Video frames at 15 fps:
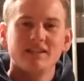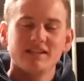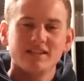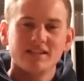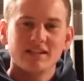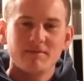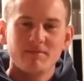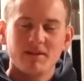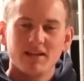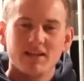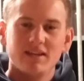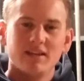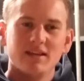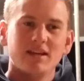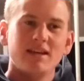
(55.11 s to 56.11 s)
Die sind
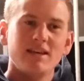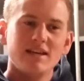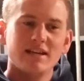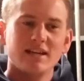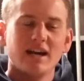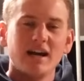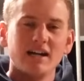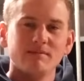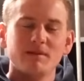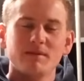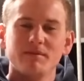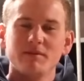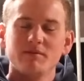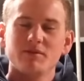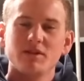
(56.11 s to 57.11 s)
nämlich hier gerade bei
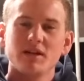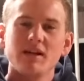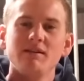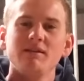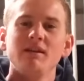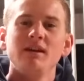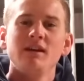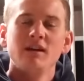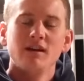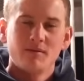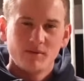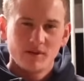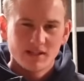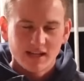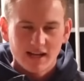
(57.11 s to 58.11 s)
mir im Stall,
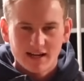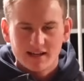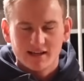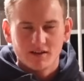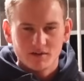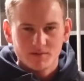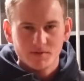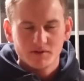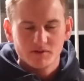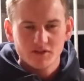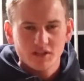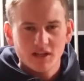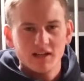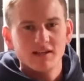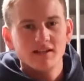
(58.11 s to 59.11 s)
obwohl das eigentlich
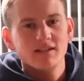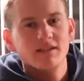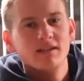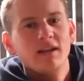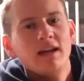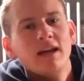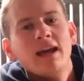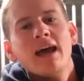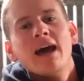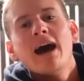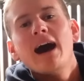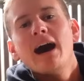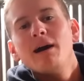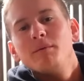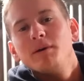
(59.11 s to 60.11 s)
Ausbildungsstall ist.
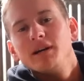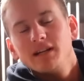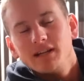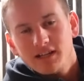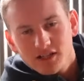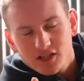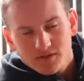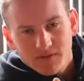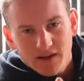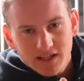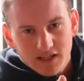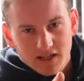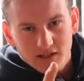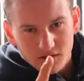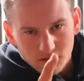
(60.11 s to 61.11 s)
Aber da das
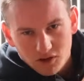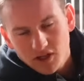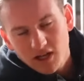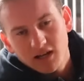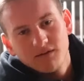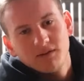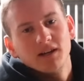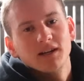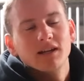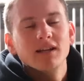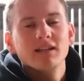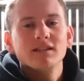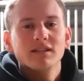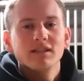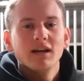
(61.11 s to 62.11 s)
Wetter so schlecht war die
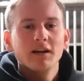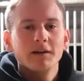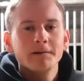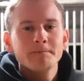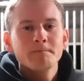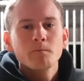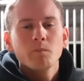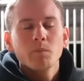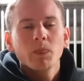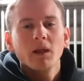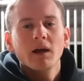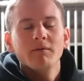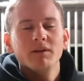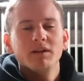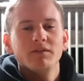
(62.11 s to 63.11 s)
letzten Tage,
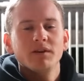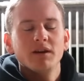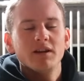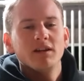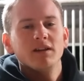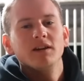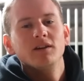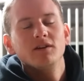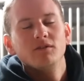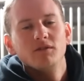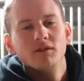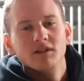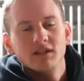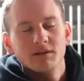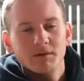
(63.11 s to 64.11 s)
haben wir die Pferde hier
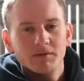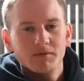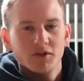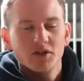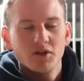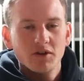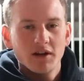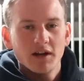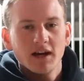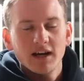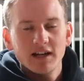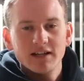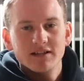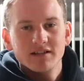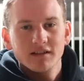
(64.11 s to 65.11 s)
geholt, damit wir schön in der
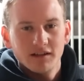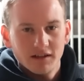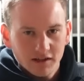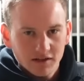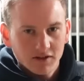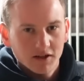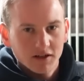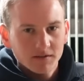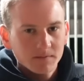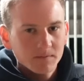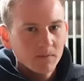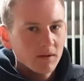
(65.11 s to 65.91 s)
Halle trainieren können.